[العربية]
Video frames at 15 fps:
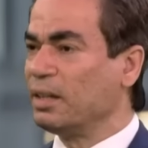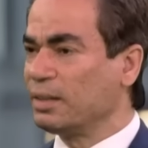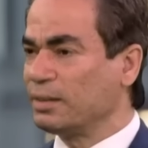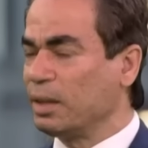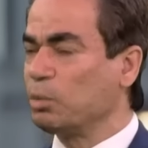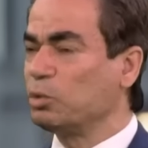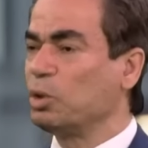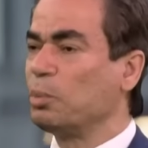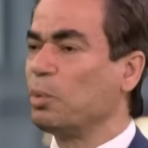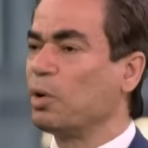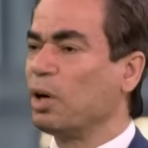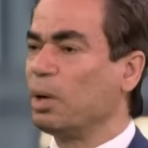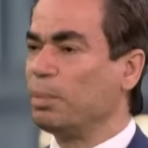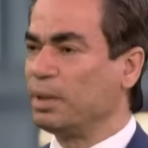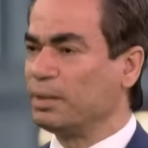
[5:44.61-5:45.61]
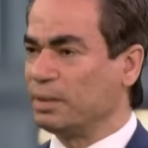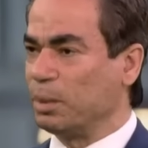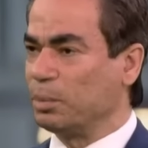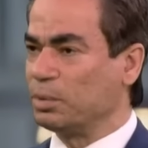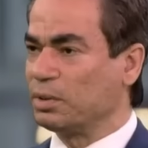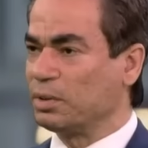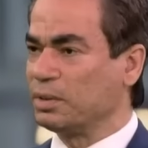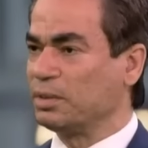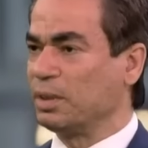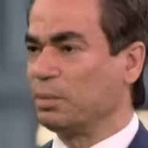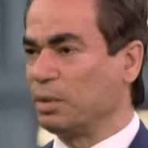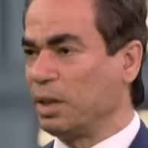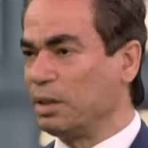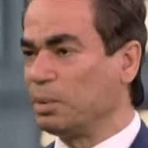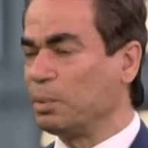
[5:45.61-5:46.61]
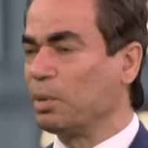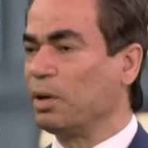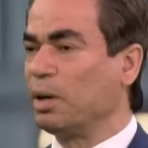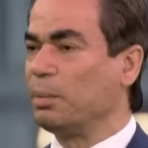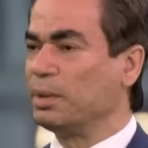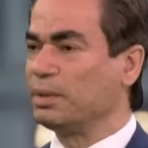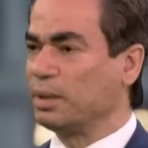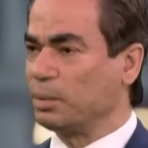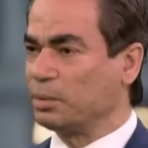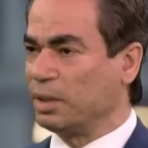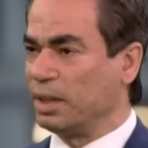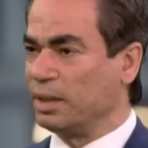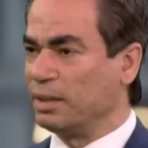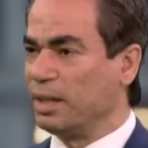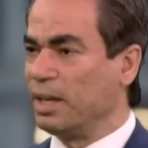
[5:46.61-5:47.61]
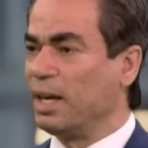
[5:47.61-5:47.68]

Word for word: صوت مقابل صوت صوتين مقابل صوتين